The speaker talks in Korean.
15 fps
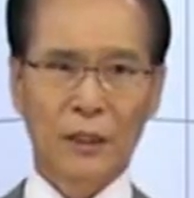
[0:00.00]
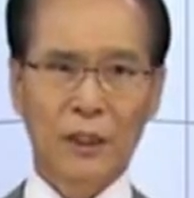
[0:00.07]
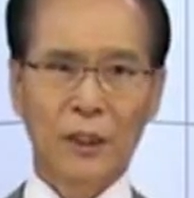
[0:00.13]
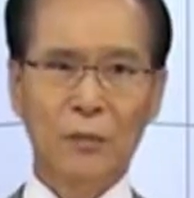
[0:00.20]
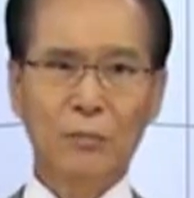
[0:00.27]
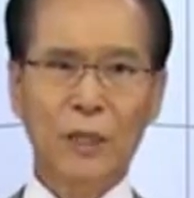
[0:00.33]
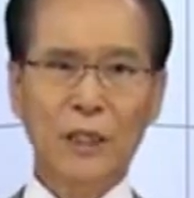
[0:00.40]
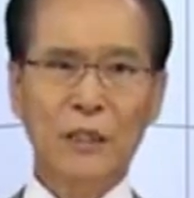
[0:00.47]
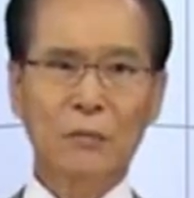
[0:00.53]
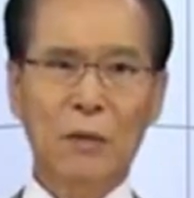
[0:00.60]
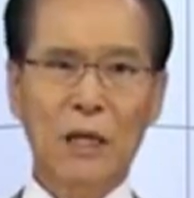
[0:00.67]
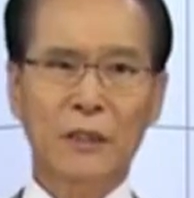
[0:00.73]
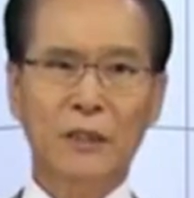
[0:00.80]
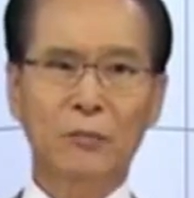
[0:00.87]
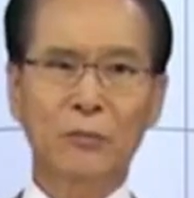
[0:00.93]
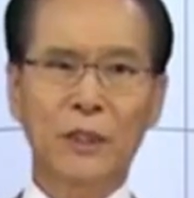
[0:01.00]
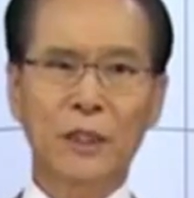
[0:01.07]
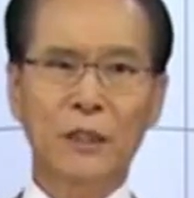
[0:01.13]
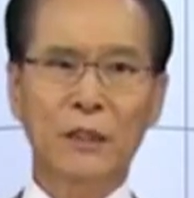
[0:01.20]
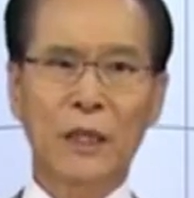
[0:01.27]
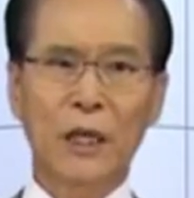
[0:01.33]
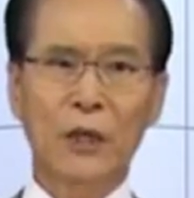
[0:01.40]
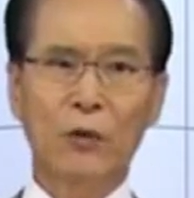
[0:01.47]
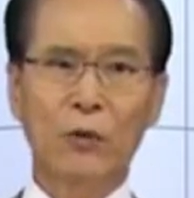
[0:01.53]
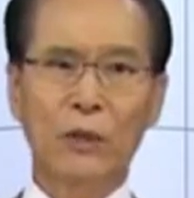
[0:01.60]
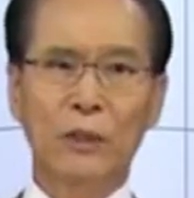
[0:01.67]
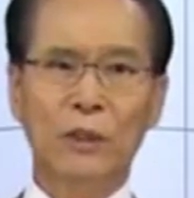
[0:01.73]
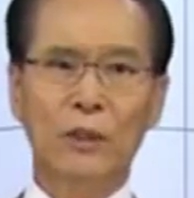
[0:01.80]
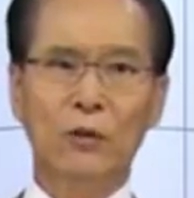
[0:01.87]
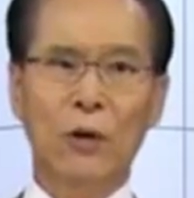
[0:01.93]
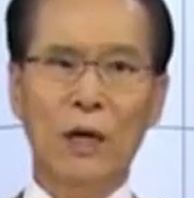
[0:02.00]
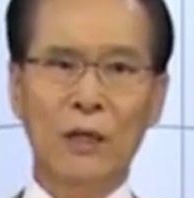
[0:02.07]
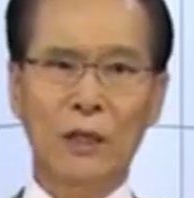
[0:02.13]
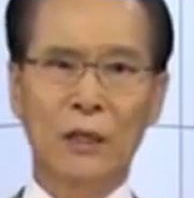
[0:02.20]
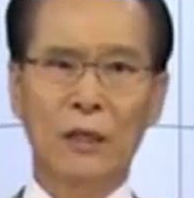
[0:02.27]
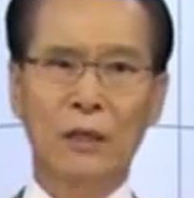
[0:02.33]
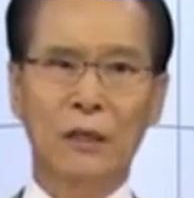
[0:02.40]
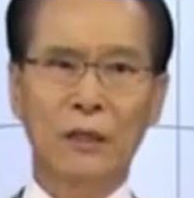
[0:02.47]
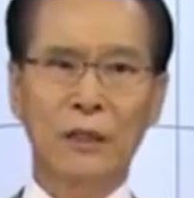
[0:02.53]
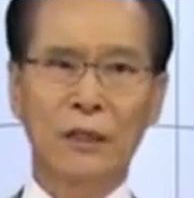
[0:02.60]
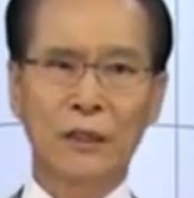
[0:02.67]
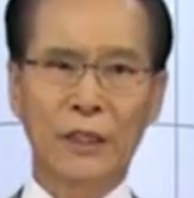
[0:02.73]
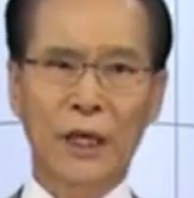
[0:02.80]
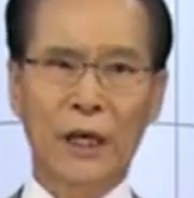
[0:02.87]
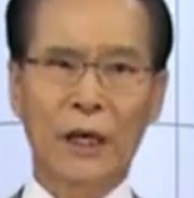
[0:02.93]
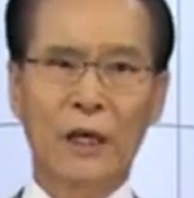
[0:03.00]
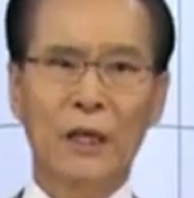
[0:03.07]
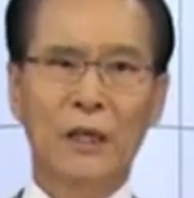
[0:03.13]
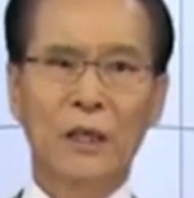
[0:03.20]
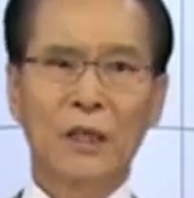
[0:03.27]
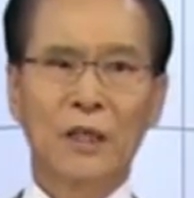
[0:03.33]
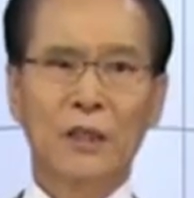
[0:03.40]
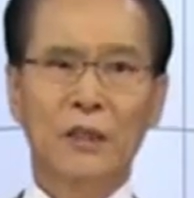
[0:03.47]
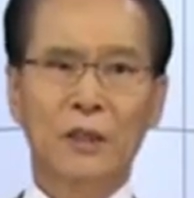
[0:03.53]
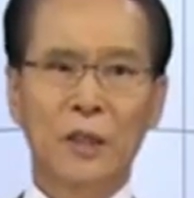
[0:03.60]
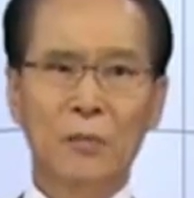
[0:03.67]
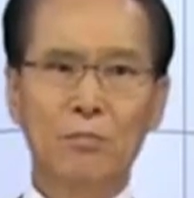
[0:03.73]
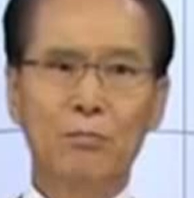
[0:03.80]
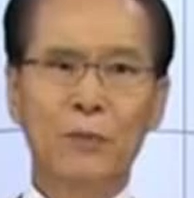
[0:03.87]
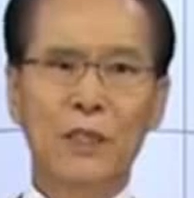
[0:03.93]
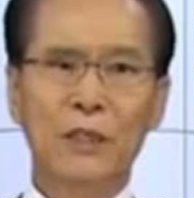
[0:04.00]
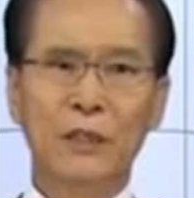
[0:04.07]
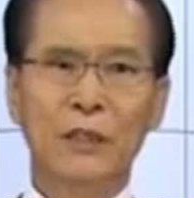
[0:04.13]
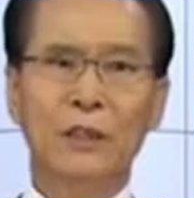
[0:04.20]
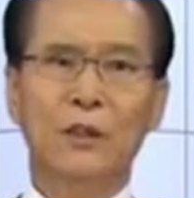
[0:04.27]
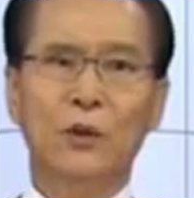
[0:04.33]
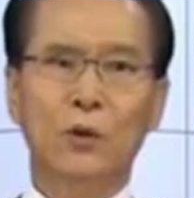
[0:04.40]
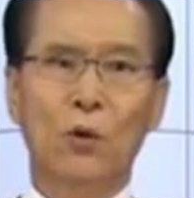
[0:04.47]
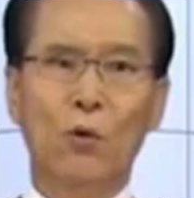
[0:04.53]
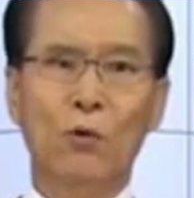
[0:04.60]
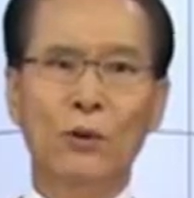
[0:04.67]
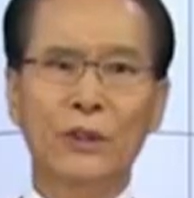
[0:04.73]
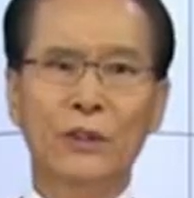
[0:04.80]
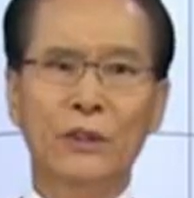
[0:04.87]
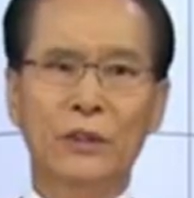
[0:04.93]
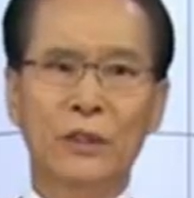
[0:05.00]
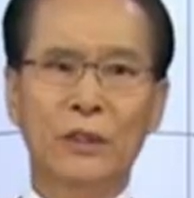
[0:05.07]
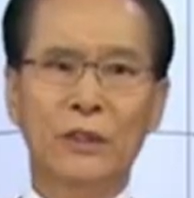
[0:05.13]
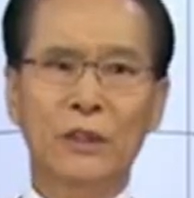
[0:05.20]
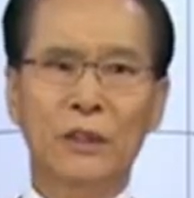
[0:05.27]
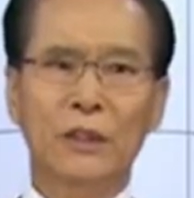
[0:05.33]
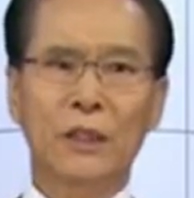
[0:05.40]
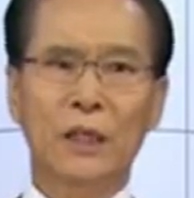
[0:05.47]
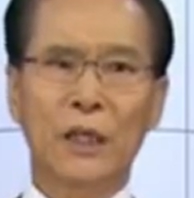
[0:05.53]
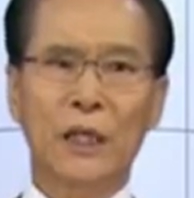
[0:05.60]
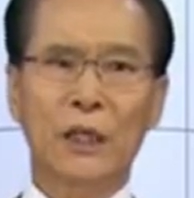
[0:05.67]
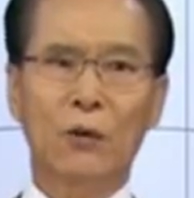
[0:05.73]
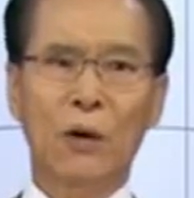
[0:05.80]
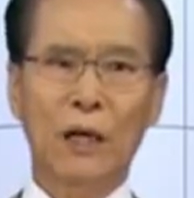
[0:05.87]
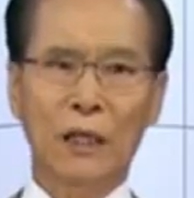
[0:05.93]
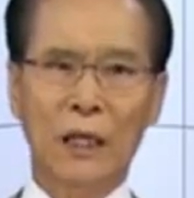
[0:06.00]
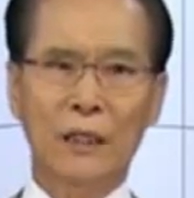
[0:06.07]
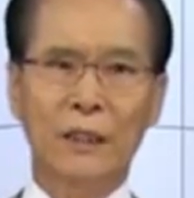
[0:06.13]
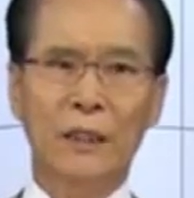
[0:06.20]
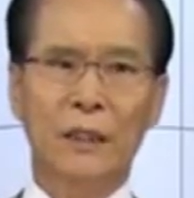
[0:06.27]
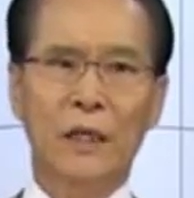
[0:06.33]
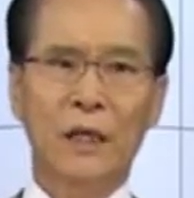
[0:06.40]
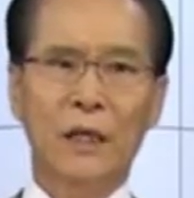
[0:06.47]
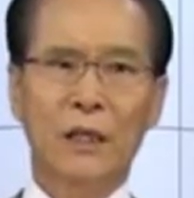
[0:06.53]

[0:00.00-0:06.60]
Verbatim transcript: 지금까지 말씀드린 내용을 틀어하여 이제 섭리적 동시성 시대에 관한